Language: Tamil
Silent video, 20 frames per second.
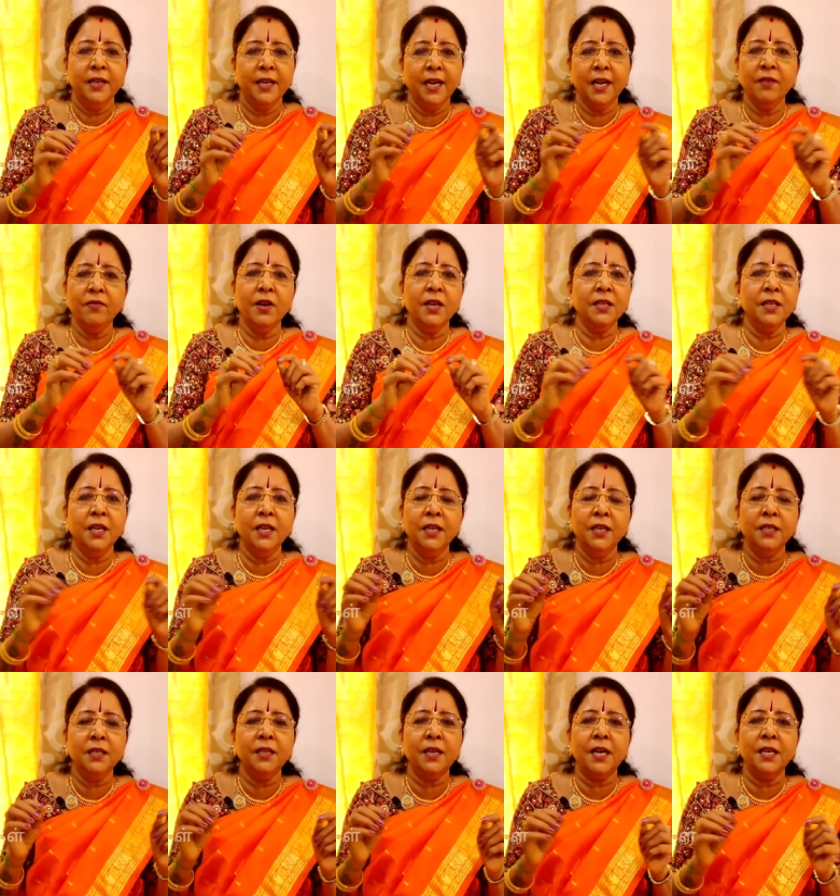
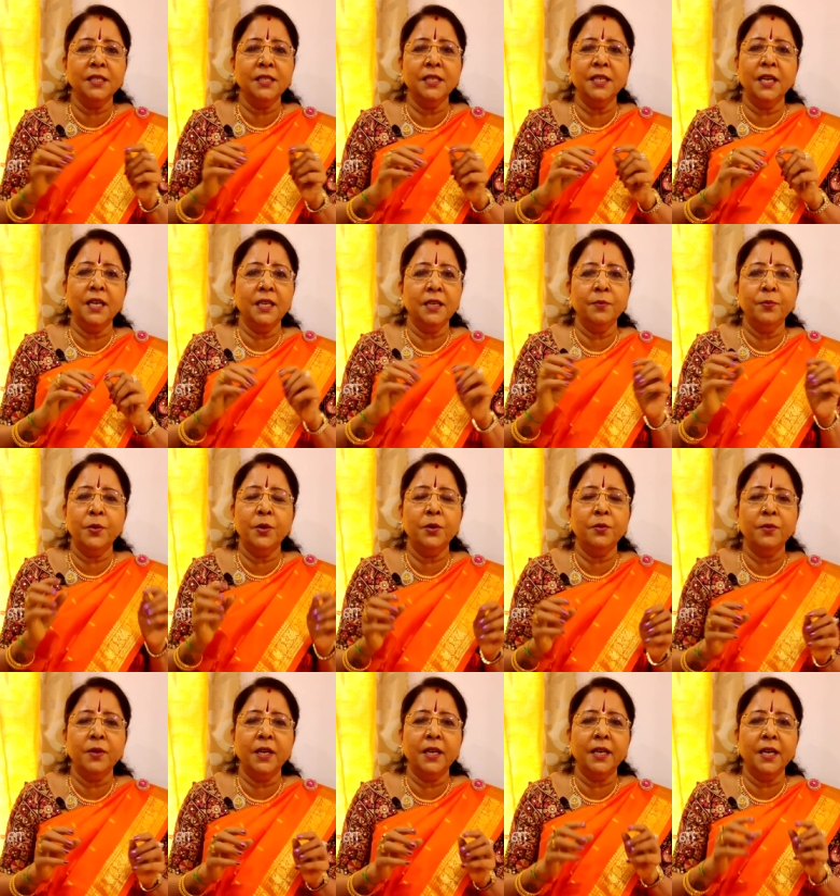நிலவாளையலுக்கு ராஜநிலைக்கு
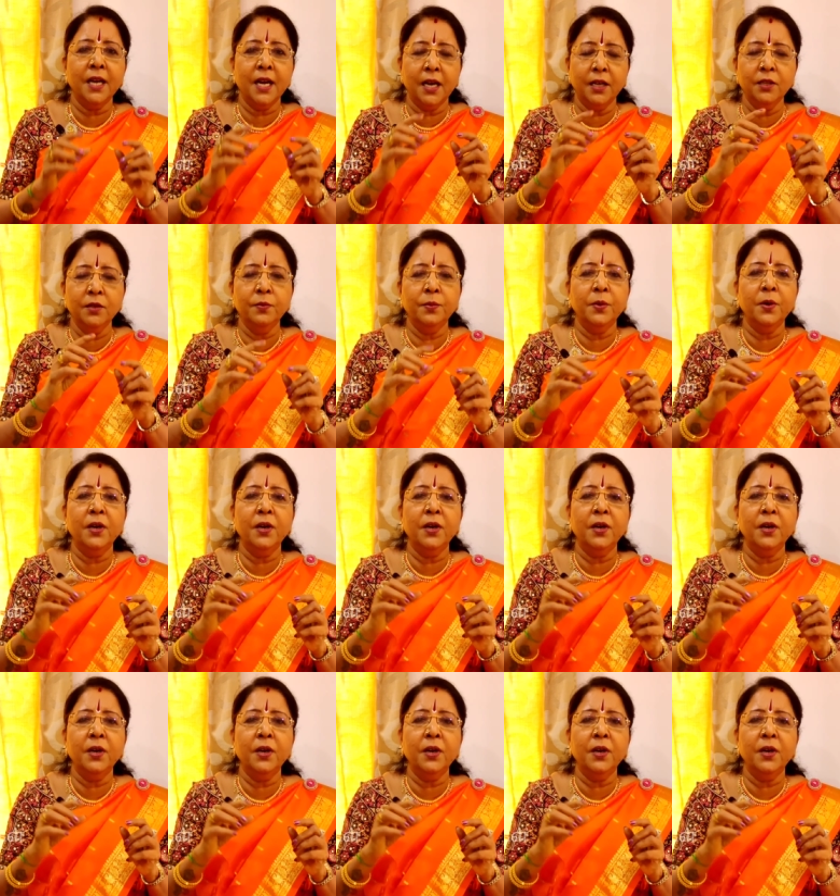போடுவோம் இல்லைங்களா அது